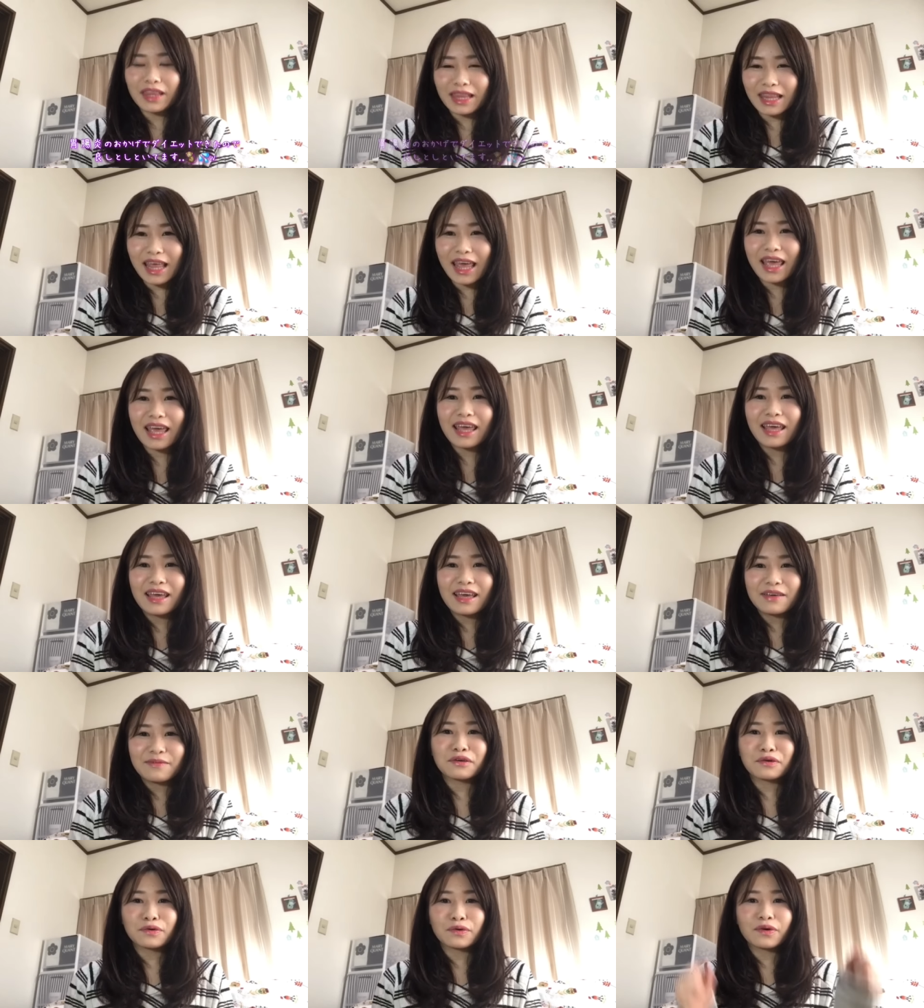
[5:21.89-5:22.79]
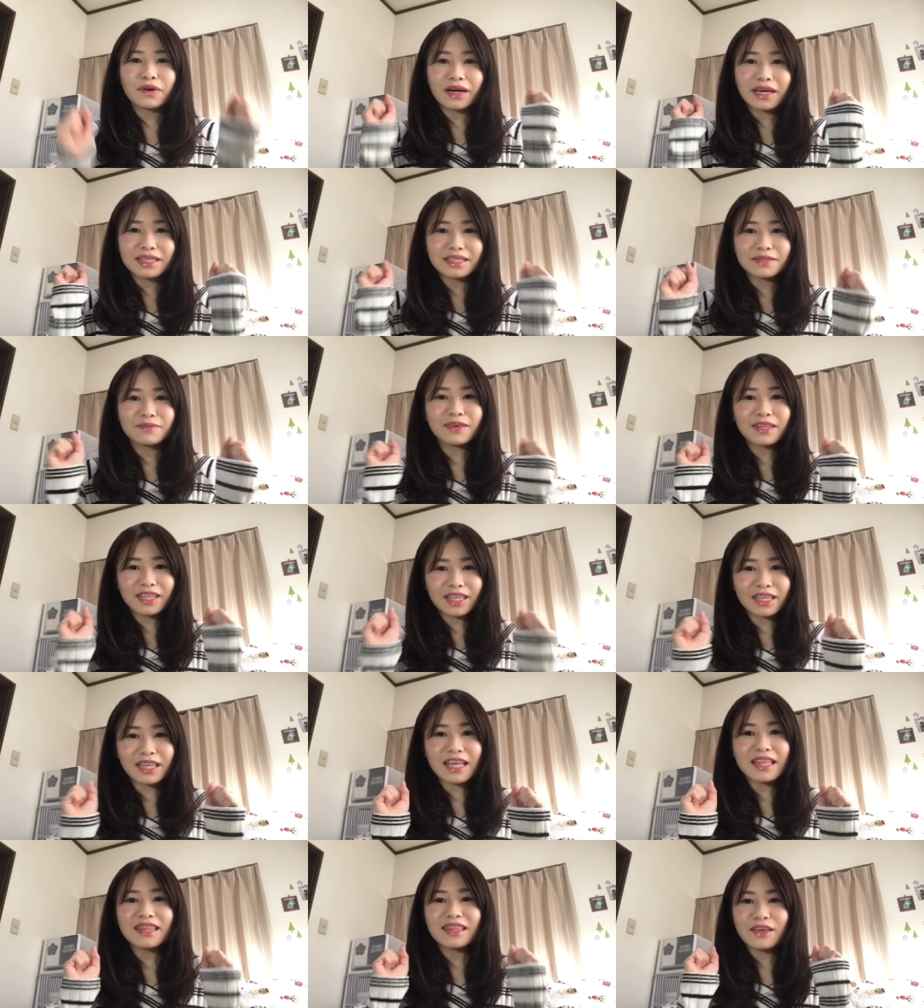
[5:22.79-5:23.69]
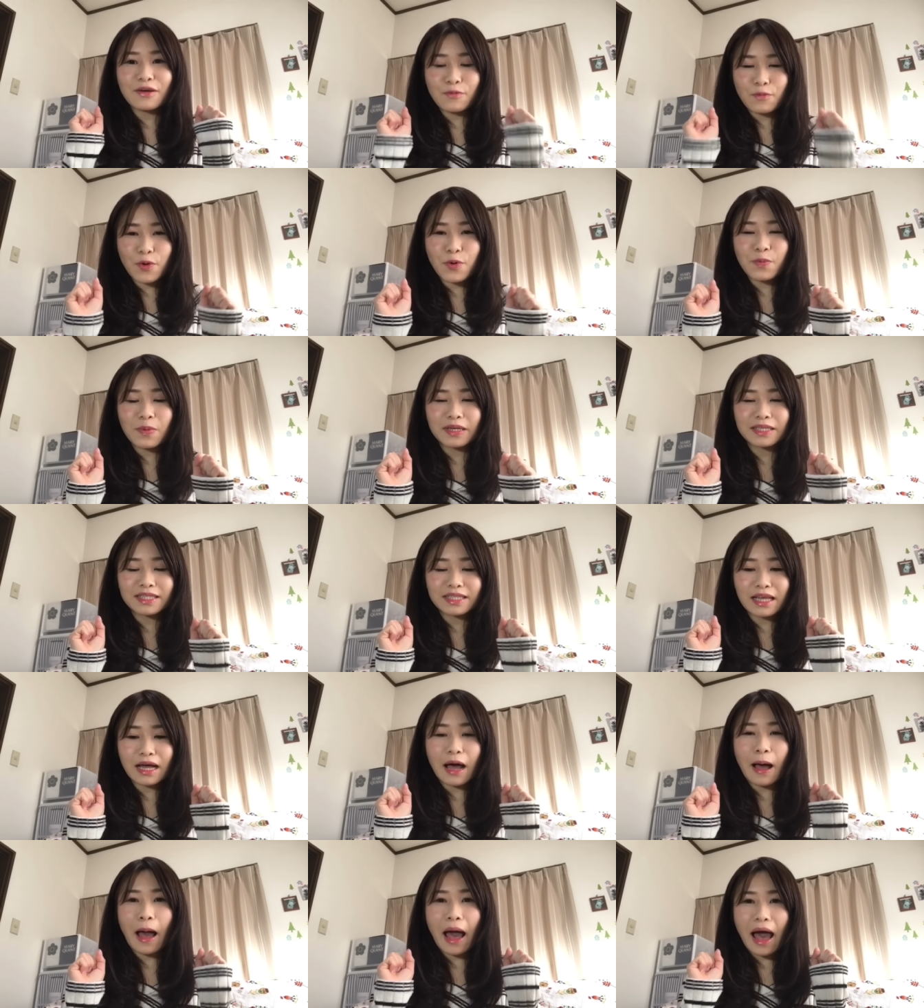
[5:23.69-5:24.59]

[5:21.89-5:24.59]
て向こうが一番だなって思いました